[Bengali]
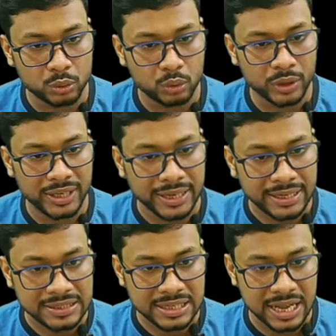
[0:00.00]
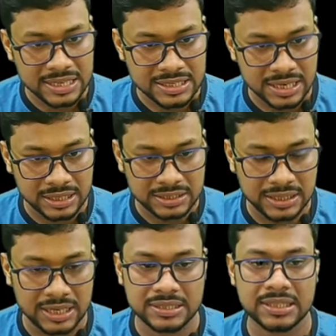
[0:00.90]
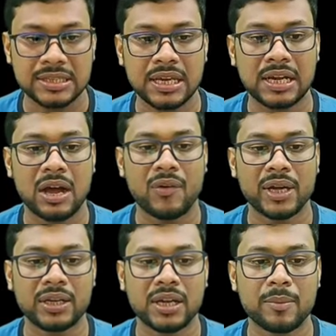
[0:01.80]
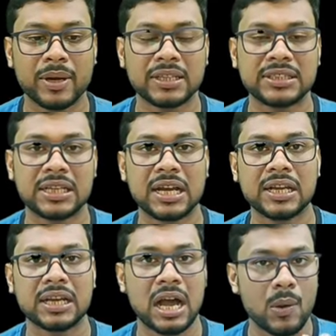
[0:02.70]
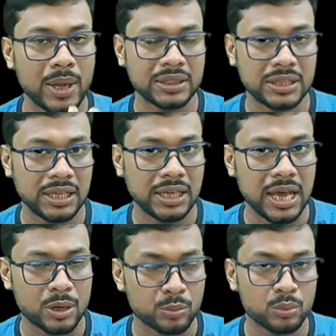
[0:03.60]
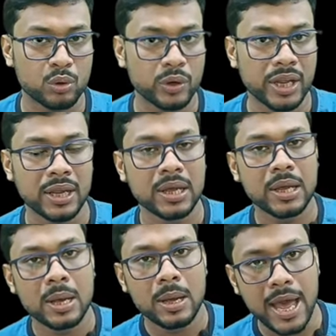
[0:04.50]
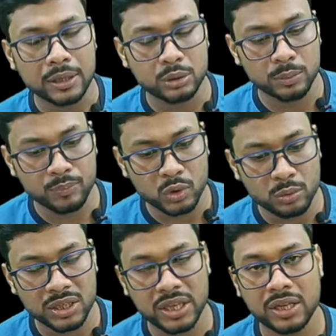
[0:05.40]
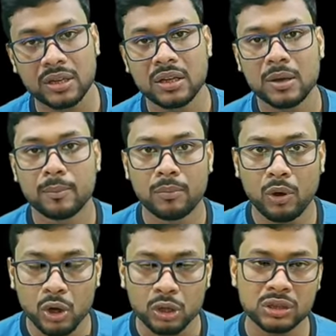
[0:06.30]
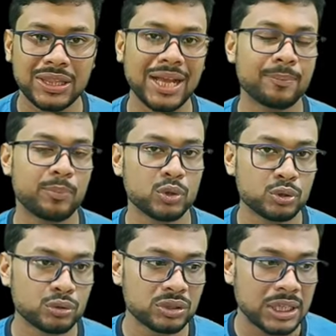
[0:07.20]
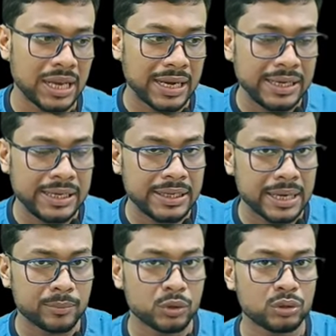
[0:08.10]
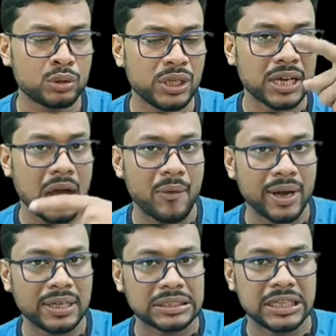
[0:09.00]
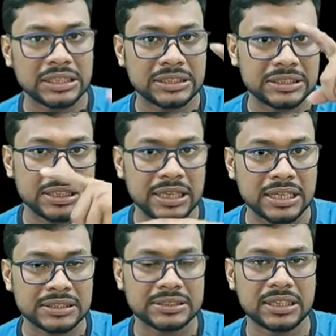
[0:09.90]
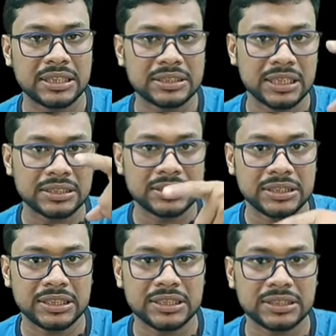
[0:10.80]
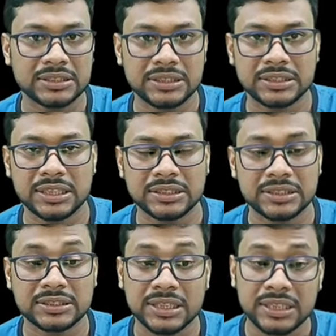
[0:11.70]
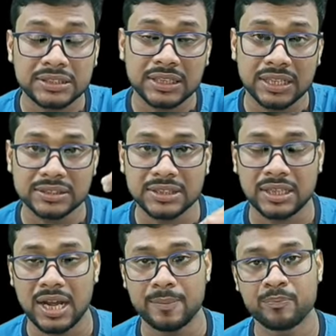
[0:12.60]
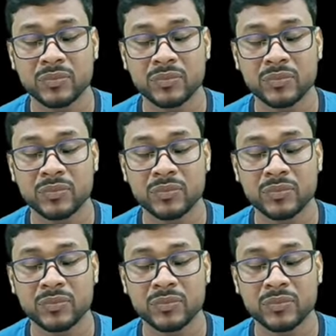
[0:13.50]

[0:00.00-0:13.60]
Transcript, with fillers: শুরু করে এই যে রাস্তাটা যে রাস্তা দিয়ে খাওয়ারটা মানে যেখানে খাওয়ার থেকে আরম্ভ করে একদম তোমাদের মলত্যাগ পর্যন্ত যে লাইনটার মধ্য দিয়ে খাওয়ারটা যাচ্ছে রাস্তাতে যাচ্ছে যাচ্ছে যাচ্ছে সেই যে রাস্তাটা